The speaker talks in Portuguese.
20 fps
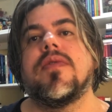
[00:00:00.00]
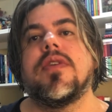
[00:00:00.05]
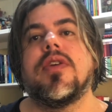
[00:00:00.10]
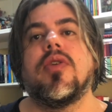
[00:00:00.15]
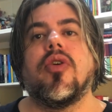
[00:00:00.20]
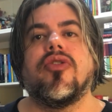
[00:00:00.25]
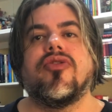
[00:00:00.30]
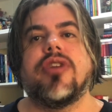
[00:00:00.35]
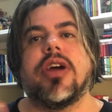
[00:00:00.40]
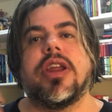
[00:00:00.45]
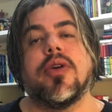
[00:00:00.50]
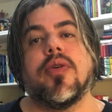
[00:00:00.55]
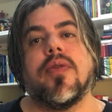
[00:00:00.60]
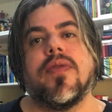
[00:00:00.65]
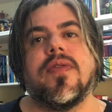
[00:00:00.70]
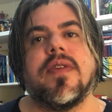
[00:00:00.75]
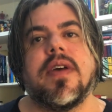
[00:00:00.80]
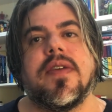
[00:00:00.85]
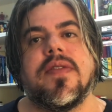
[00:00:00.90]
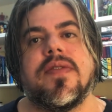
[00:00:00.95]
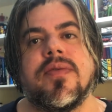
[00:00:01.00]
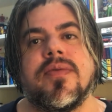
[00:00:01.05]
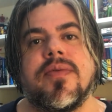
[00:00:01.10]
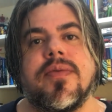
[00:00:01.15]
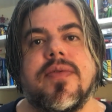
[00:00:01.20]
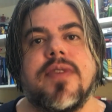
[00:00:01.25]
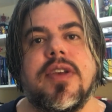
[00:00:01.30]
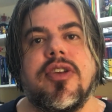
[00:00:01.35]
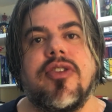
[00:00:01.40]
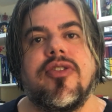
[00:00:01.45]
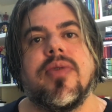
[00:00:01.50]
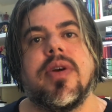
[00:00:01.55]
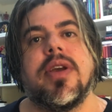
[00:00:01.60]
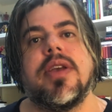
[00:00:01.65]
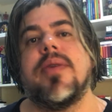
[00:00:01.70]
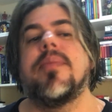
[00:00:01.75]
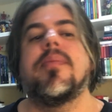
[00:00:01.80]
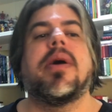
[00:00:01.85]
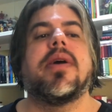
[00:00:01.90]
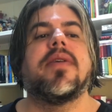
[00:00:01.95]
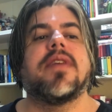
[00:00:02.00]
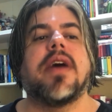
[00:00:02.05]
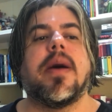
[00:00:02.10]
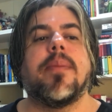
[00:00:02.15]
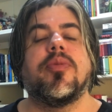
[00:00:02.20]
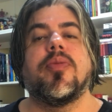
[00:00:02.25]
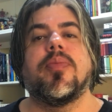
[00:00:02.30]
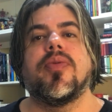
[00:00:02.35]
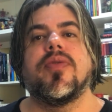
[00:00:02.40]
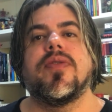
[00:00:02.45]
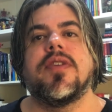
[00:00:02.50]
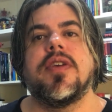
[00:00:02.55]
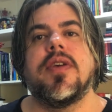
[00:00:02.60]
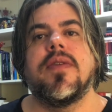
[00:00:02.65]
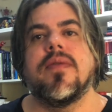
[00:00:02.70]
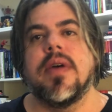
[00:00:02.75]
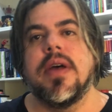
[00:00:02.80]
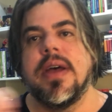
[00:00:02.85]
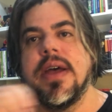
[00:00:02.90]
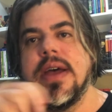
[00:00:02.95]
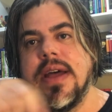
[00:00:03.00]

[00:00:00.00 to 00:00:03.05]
gostaria que eu fizesse um vídeo aí mais rápido possível,